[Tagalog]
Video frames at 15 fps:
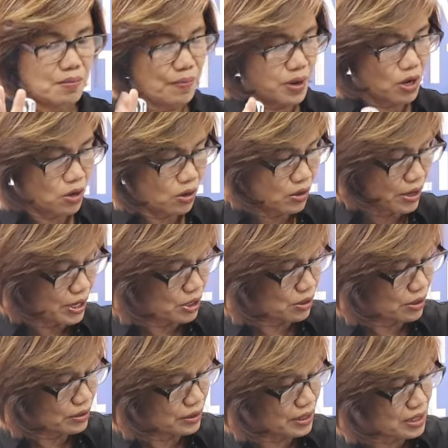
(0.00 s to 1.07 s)
Pero
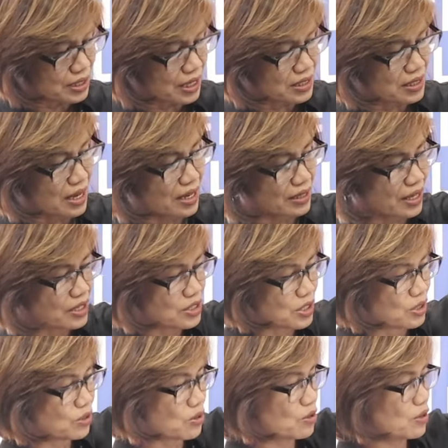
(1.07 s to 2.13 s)
ngayon, discuss natin.
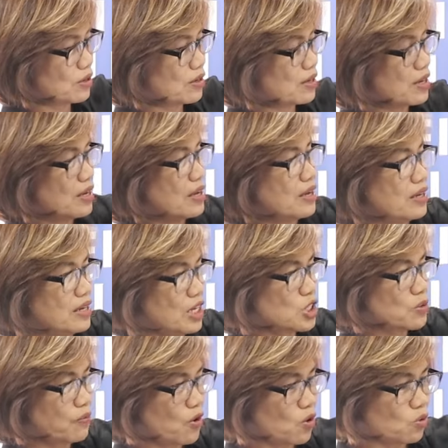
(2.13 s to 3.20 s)
Siguro,
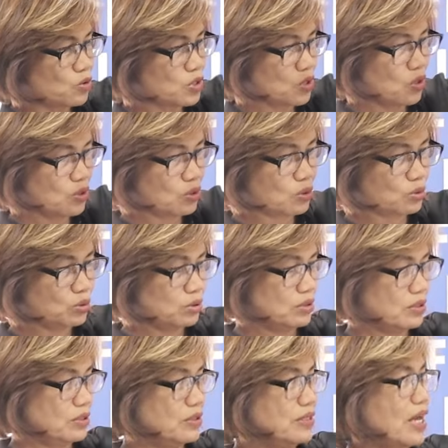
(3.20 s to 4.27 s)
let's focus on
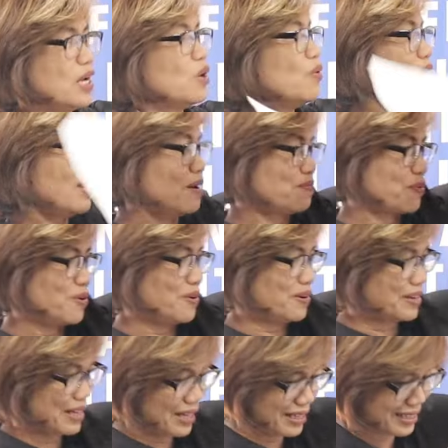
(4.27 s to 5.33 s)
2. Dalawa lang po,
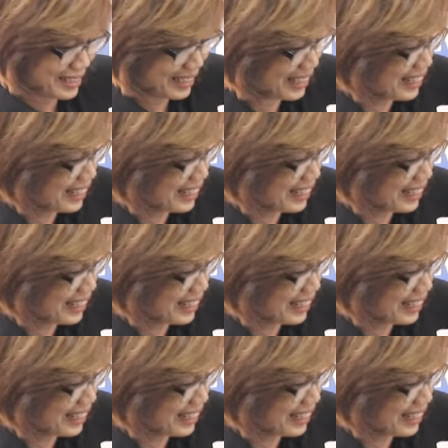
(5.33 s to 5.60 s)
okay?